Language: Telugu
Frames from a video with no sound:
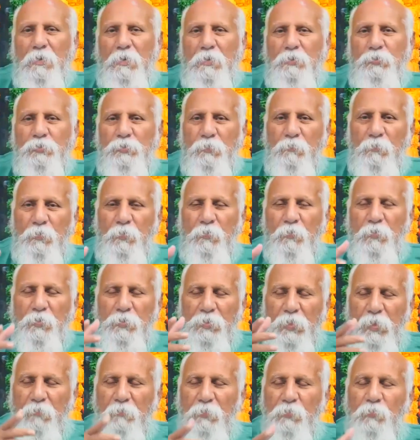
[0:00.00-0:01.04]
ఆ శివుడి యొక్క
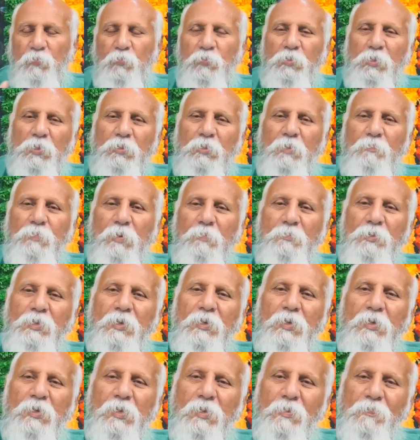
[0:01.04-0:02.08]
దేవదూతలంతా ప్రమద
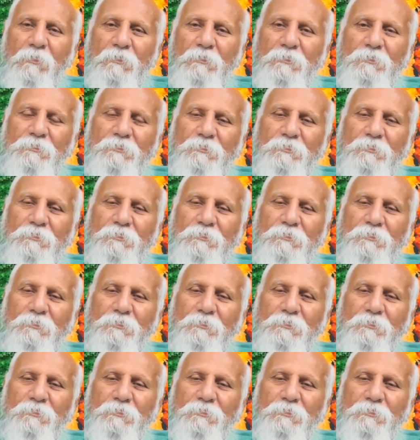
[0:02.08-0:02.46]
గణాలు